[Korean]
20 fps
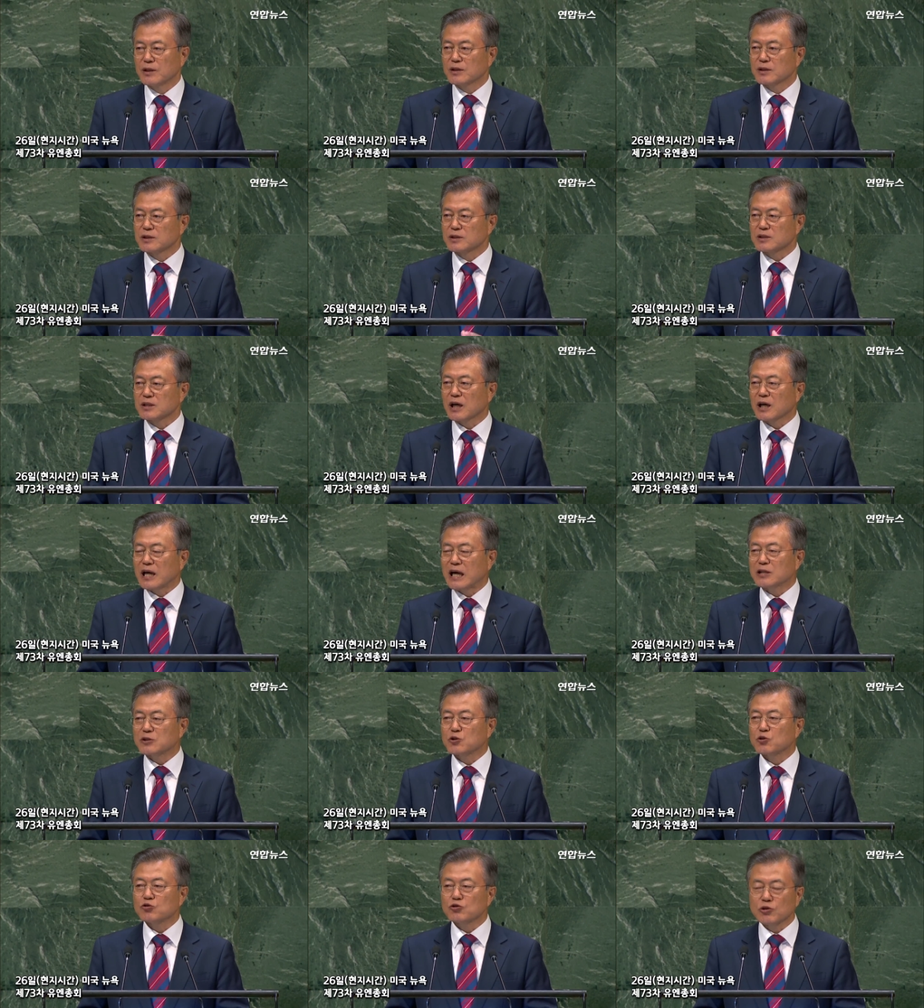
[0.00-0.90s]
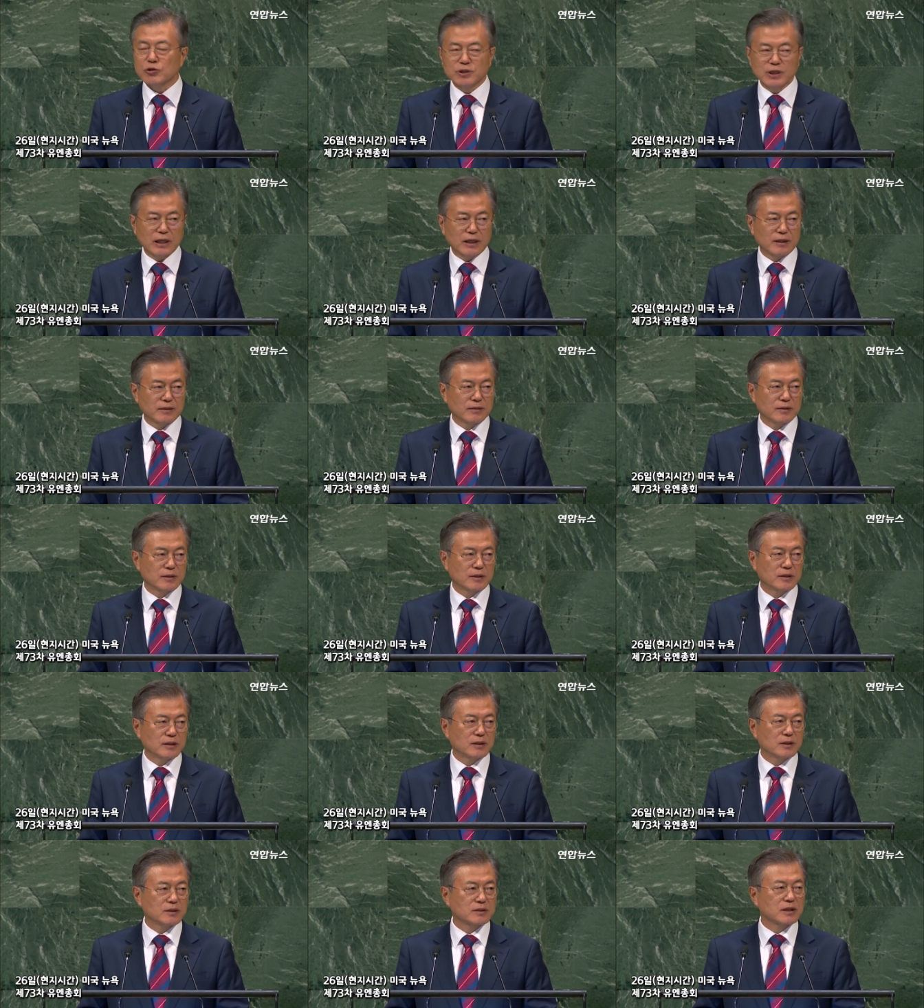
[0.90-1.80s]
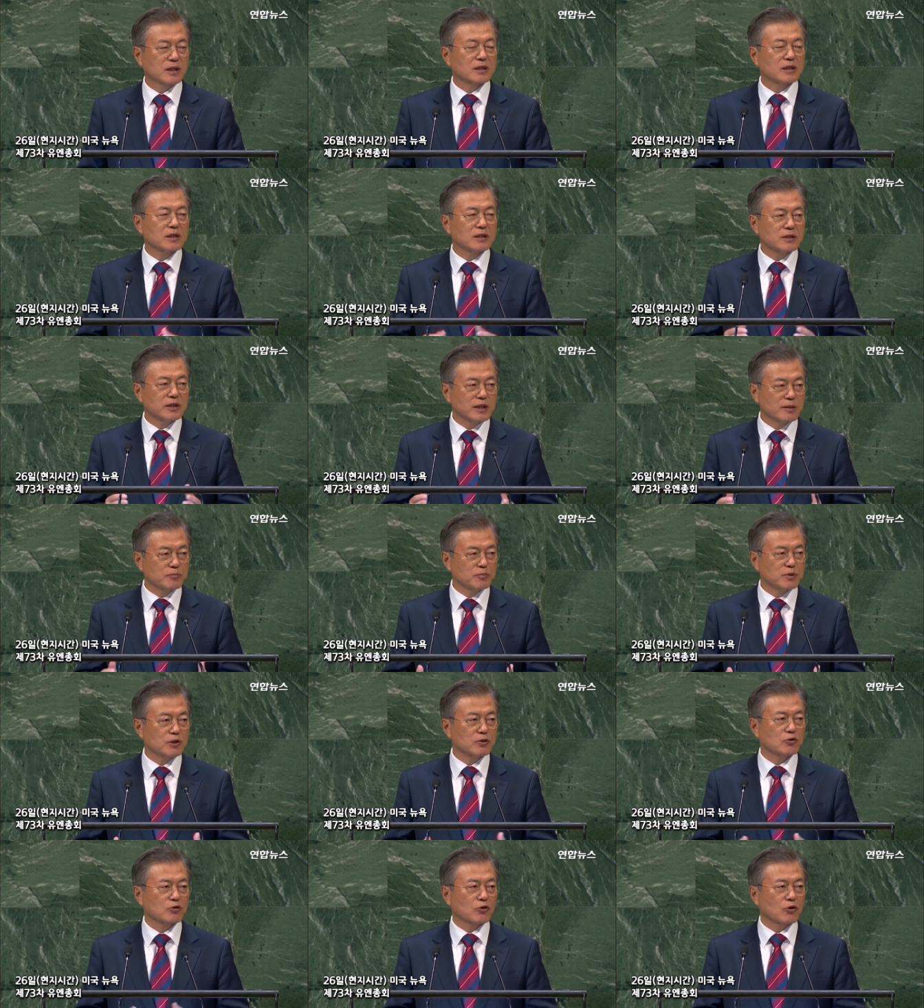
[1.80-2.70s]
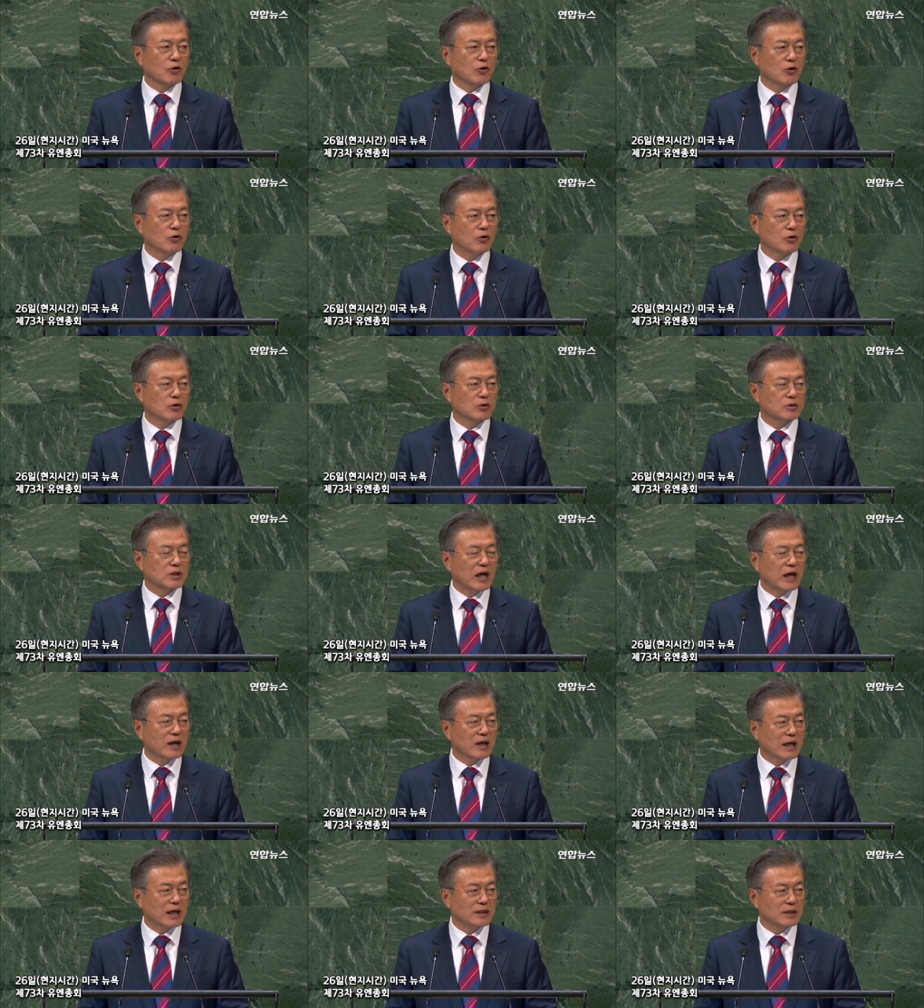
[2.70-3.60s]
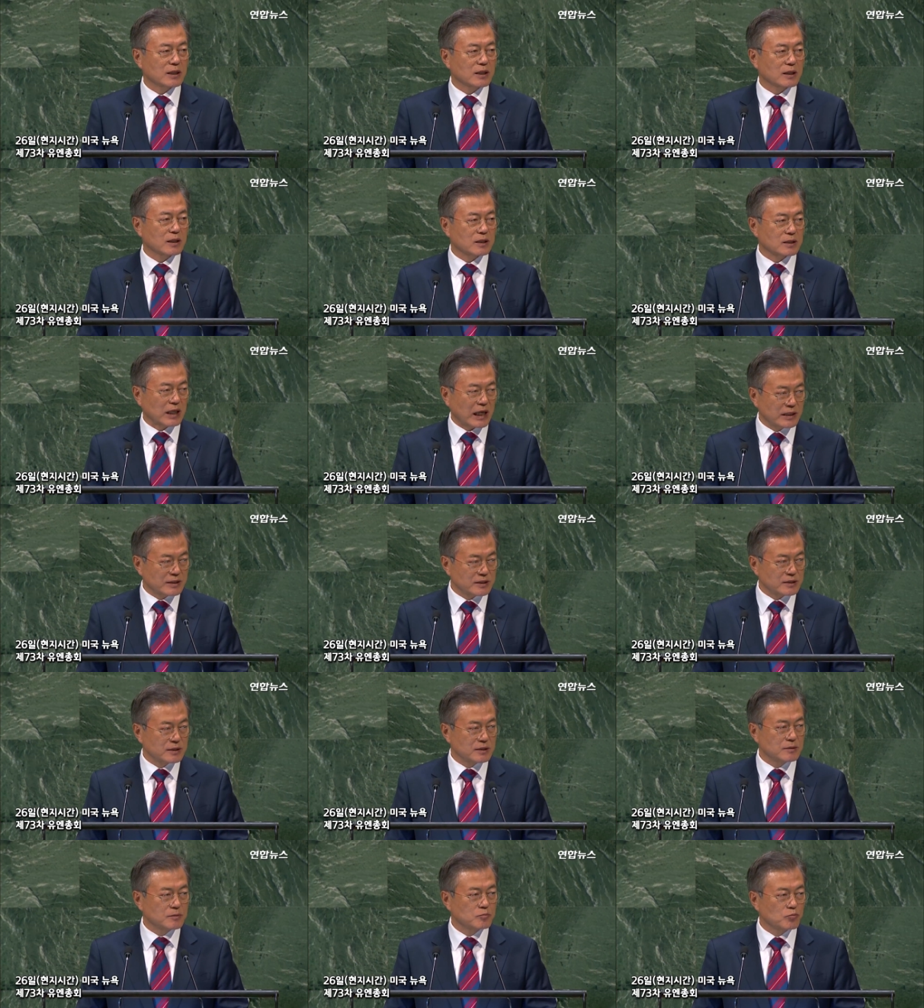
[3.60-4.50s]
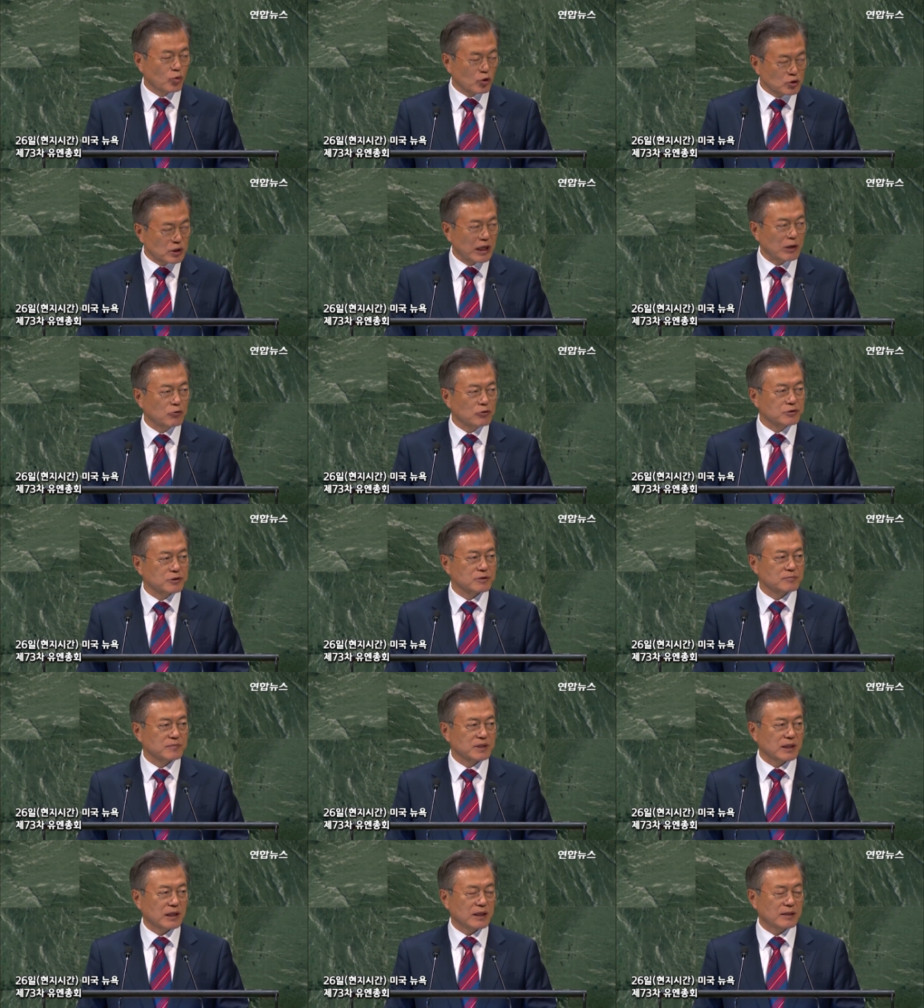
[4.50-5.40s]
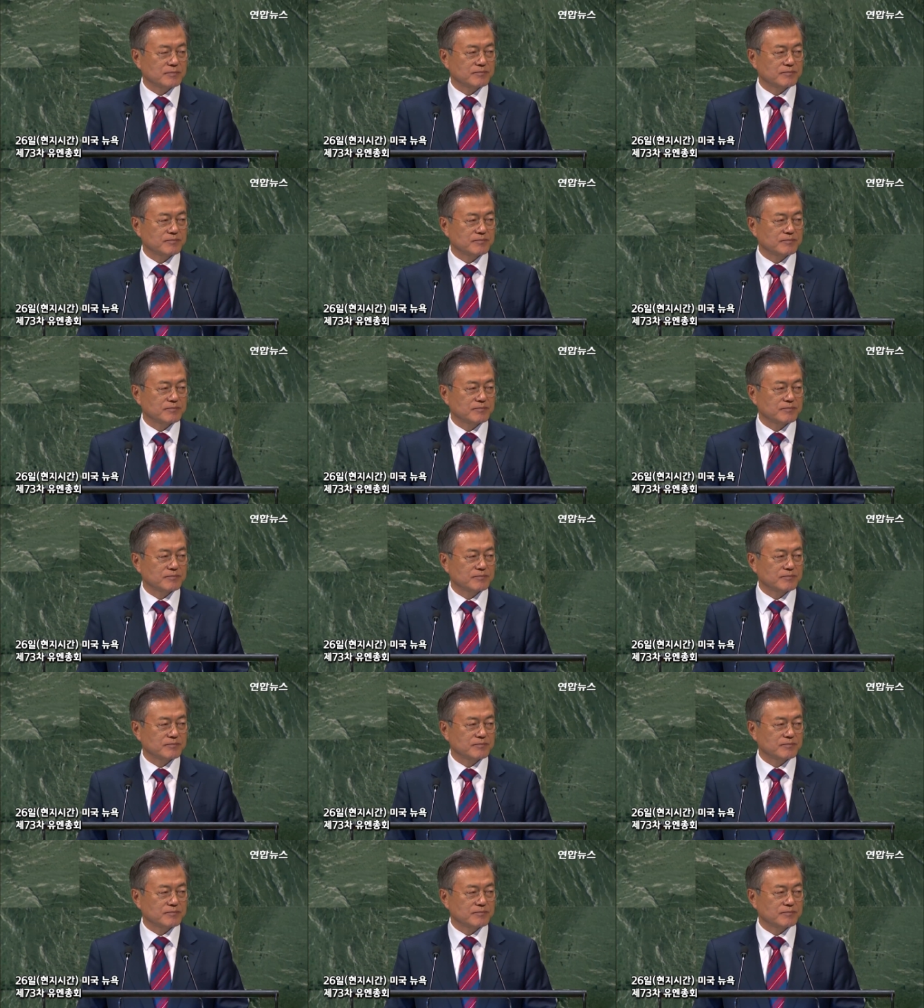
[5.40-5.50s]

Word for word: 그러나 갈등으로 인해 더 큰 협력으로 나아가지 못하고 있습니다.